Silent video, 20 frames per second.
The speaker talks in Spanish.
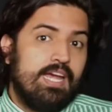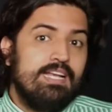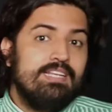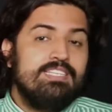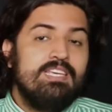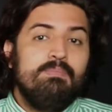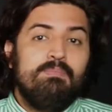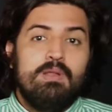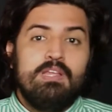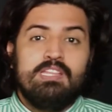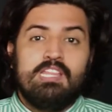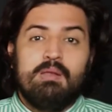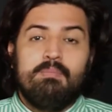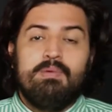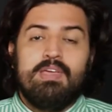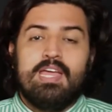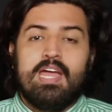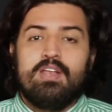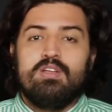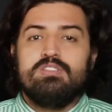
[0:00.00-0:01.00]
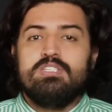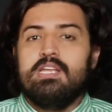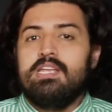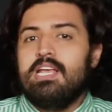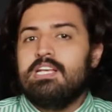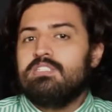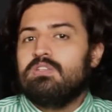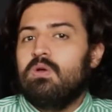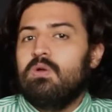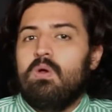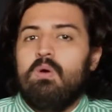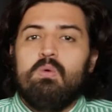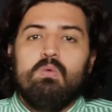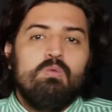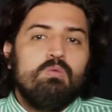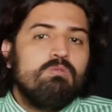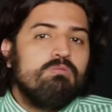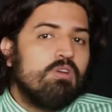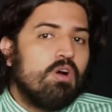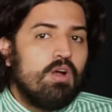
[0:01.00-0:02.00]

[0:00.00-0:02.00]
que el simple intermediario sería solo un